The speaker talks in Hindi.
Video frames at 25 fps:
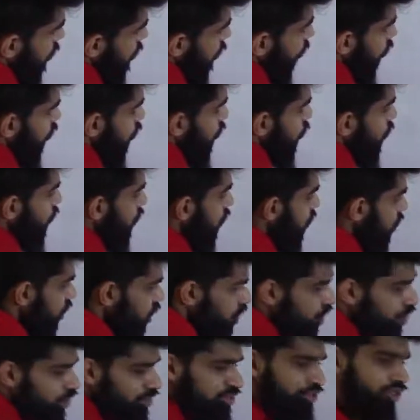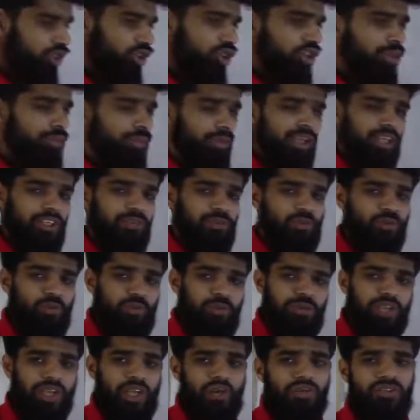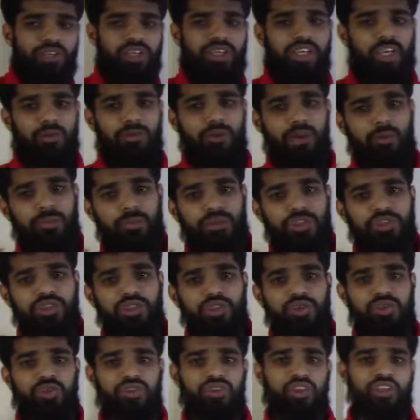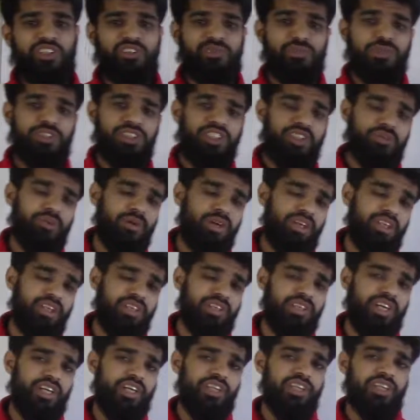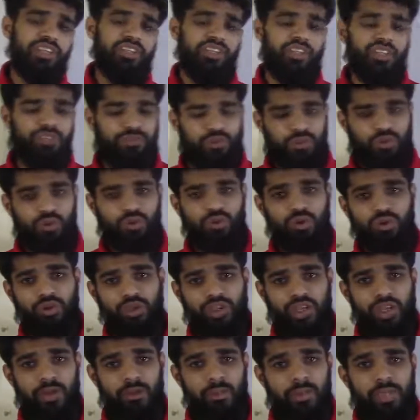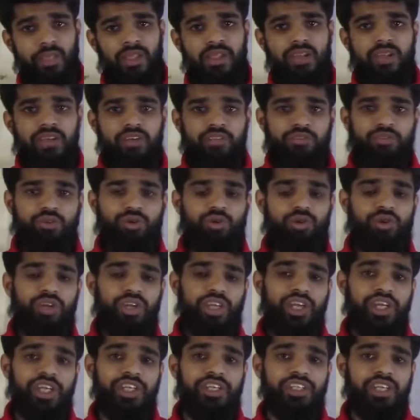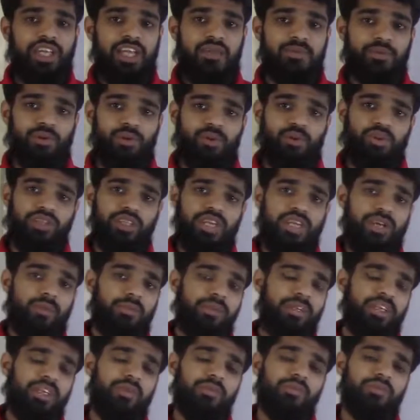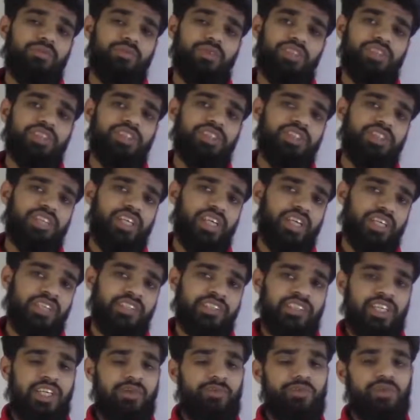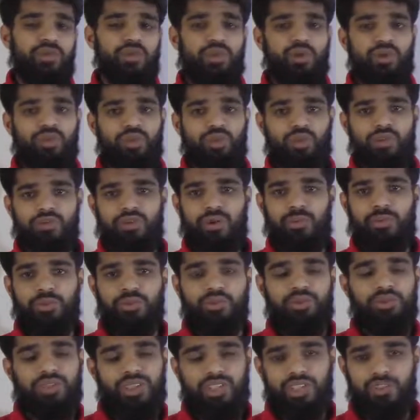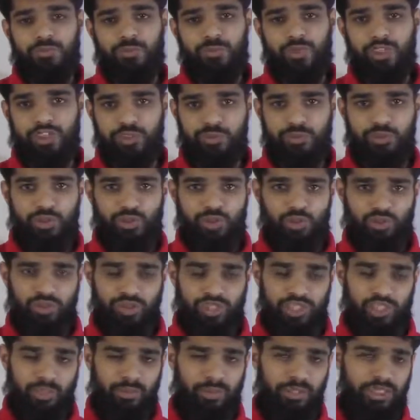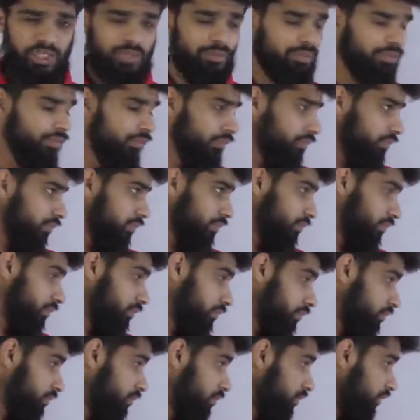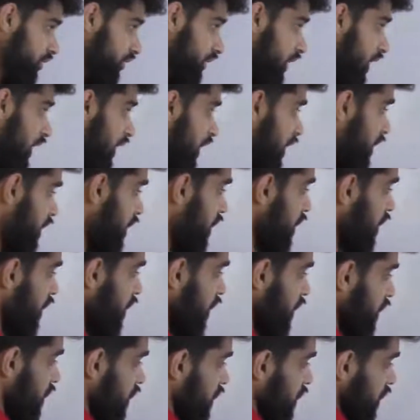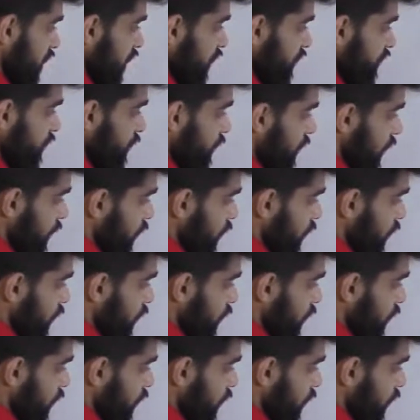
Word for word: मोड फुल डुप्लेक्स मोड में क्या होता है कि हमारे पास जो ट्रांसमिशन हमारी डाटा का ट्रांसफ़र हो होता है वो एक ही टाइम पे हो होता है कि मतलब इधर से डाटा सेंड भी हो रहा होता है और वापस उसका रिस्पांस भी हो रहा होता है कि मतलब कहने के इसकी मैं